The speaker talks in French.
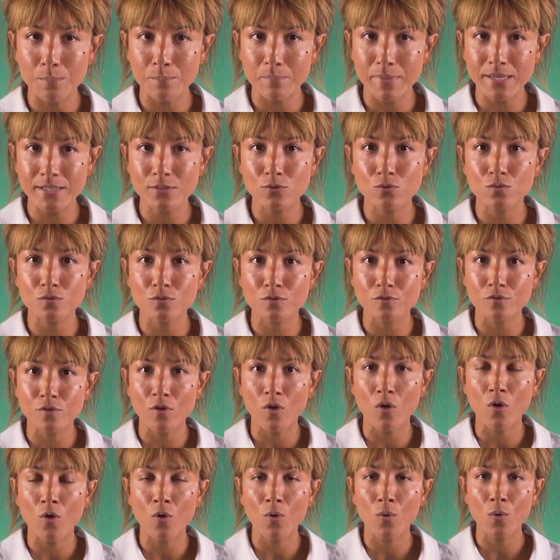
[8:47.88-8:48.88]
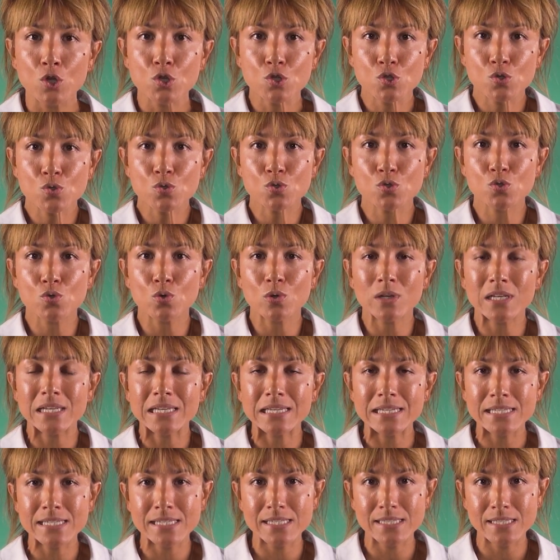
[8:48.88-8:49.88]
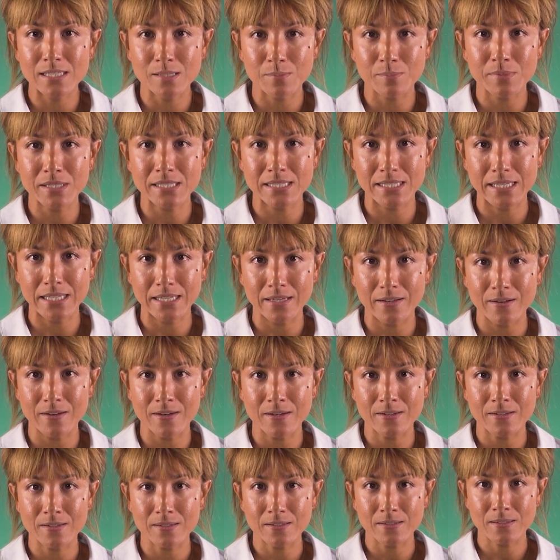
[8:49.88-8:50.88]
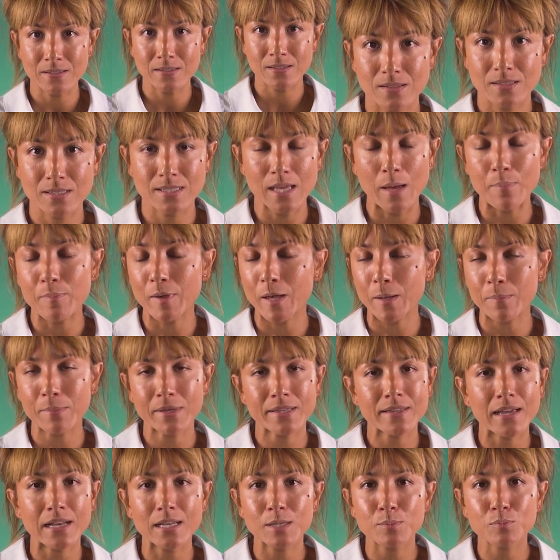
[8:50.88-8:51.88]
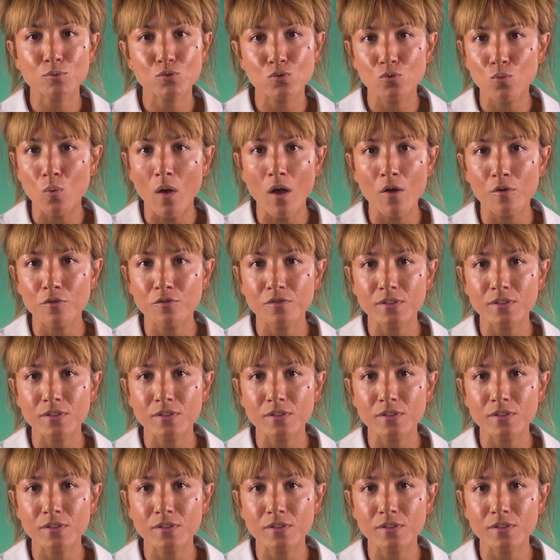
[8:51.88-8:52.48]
mais souvent juste de légitimer ces craintes ça permet d'aller plus loin en